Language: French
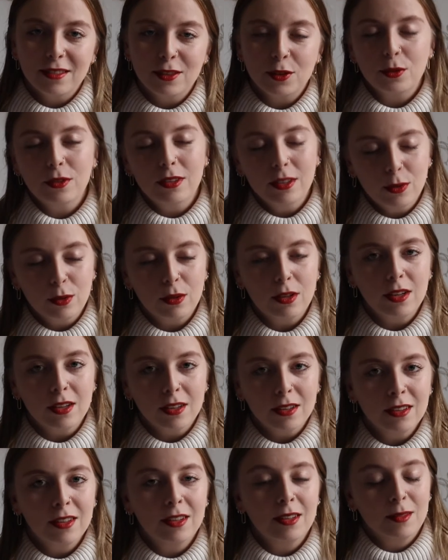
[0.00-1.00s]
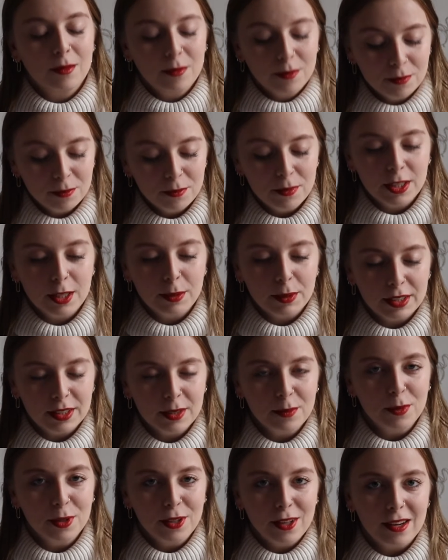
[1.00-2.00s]
Je suis désolée, hein, mais j'ai passé
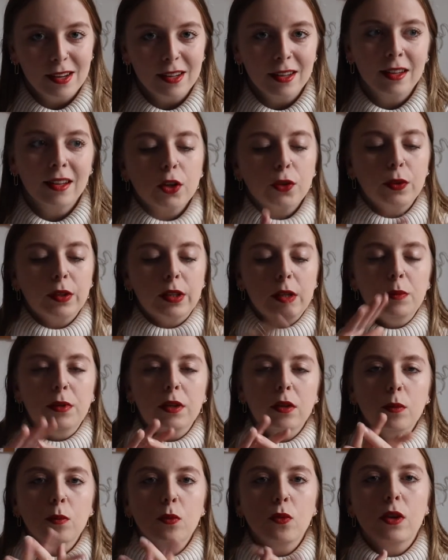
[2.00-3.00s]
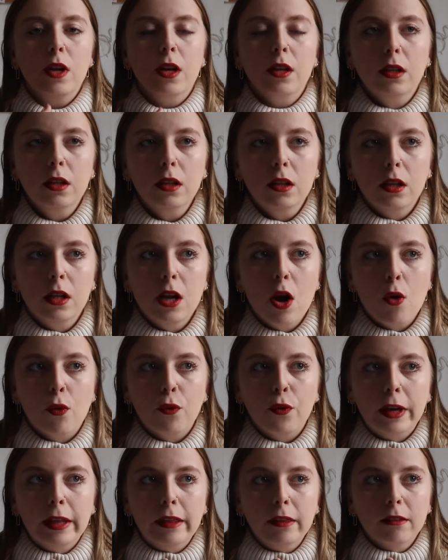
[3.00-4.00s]
une bonne année. Je faisais le bilan de mon année et en
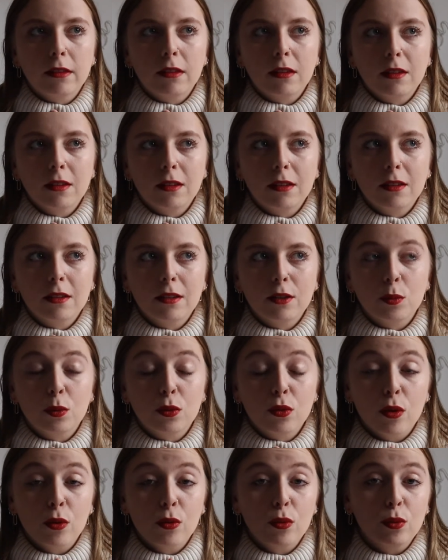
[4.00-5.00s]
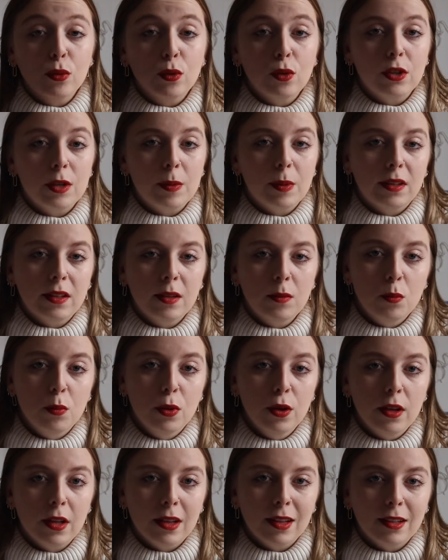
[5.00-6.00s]
fait, je me suis rendu compte que j'ai passé une
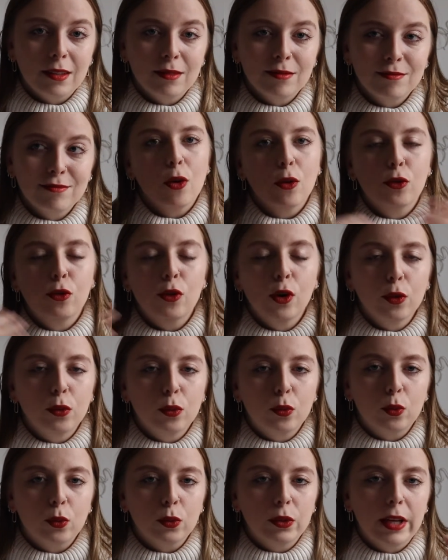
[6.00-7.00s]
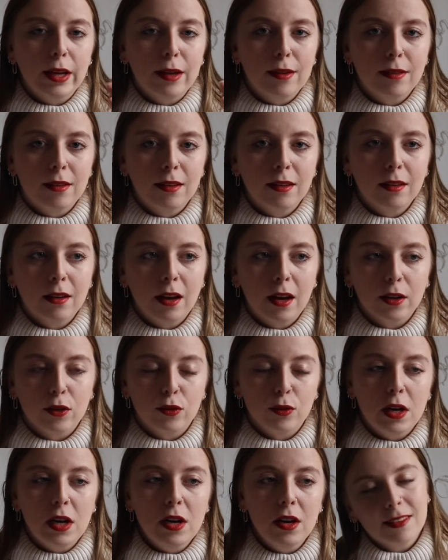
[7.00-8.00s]
bonne année. En dehors du contexte
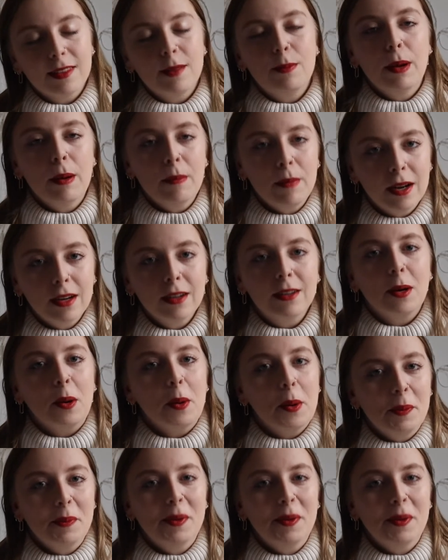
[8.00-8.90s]
actuel, c'était pas mal quand même.